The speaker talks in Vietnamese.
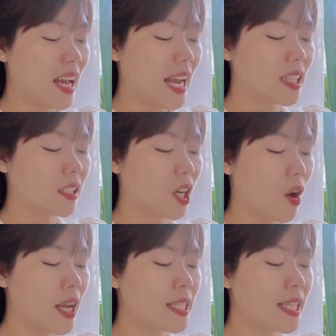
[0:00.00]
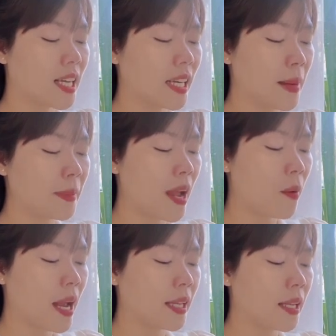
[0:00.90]
Anh từng nói chỉ cần em
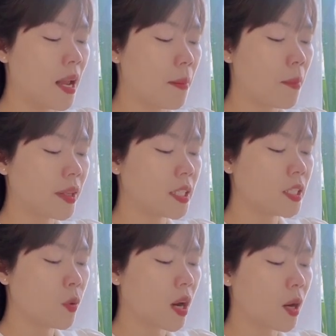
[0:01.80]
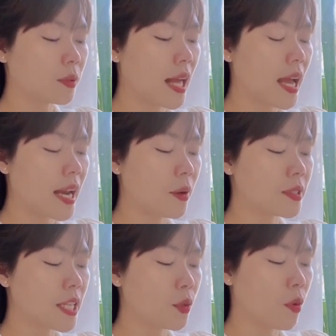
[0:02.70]
theo anh, mọi thứ của cậu ta
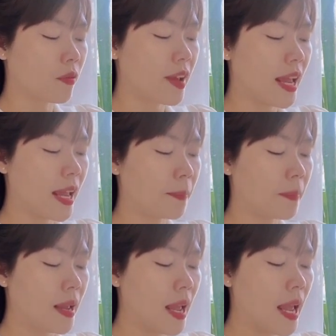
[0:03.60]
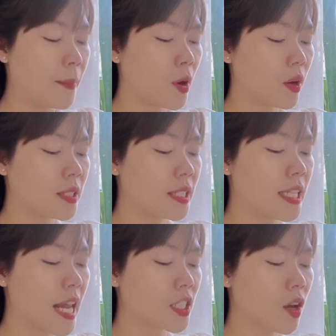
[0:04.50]
đều sẽ thuộc về em. Em còn
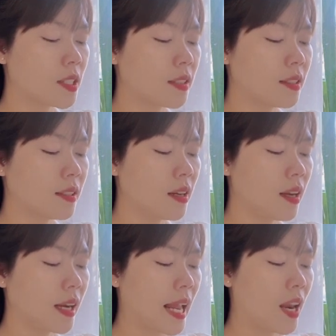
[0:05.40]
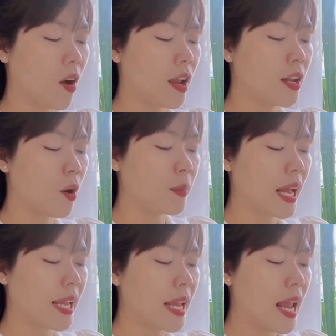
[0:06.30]
gì để do dự nữa, nghe nói hôm
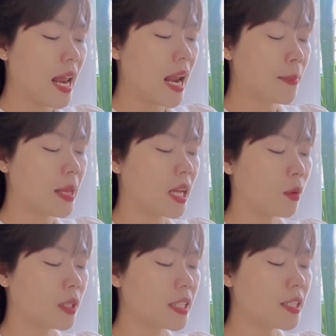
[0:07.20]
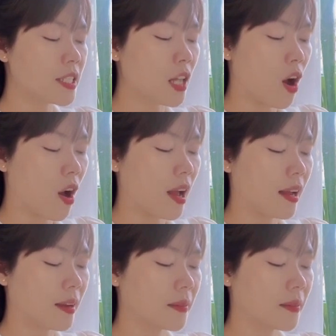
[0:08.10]
nay lại bị cậu ta chơi xỏ à?